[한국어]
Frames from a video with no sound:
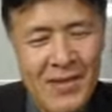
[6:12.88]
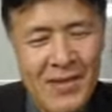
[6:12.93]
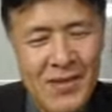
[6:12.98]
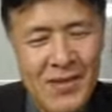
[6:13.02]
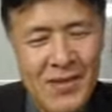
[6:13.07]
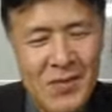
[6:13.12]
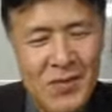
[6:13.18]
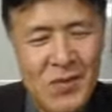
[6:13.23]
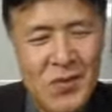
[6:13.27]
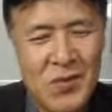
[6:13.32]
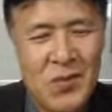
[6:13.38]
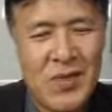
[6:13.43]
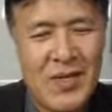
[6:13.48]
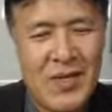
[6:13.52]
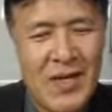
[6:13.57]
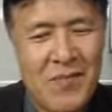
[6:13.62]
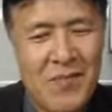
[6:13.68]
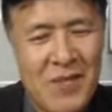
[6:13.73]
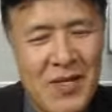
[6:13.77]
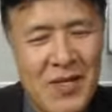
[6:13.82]
어,
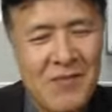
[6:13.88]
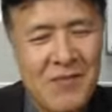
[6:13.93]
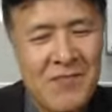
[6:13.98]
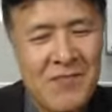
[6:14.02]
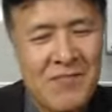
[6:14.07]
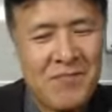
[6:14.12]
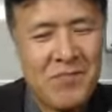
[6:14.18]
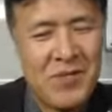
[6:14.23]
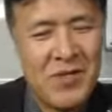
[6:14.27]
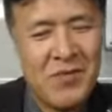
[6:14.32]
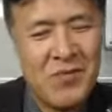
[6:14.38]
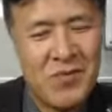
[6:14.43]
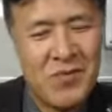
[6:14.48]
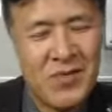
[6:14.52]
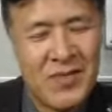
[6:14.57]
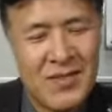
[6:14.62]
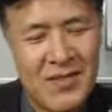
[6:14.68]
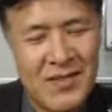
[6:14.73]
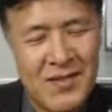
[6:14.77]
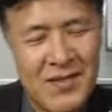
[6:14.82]
연합회님,
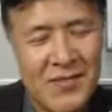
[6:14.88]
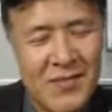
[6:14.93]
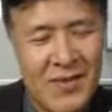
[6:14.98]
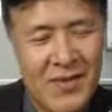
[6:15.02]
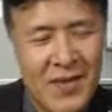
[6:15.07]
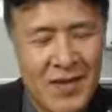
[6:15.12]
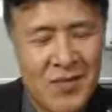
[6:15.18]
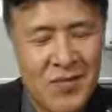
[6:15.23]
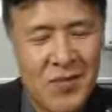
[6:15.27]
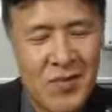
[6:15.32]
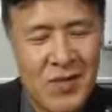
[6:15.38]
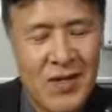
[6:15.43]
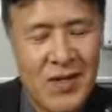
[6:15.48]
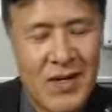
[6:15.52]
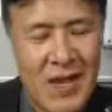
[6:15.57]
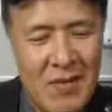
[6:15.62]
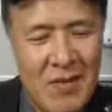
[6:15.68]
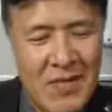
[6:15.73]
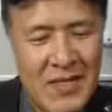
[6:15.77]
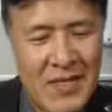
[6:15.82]
별풍선님 계속
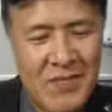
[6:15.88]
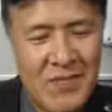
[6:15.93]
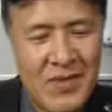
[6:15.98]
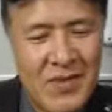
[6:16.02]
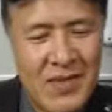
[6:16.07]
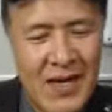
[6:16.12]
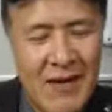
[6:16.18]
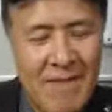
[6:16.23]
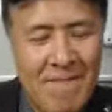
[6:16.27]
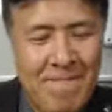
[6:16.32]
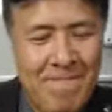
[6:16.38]
감사합니다.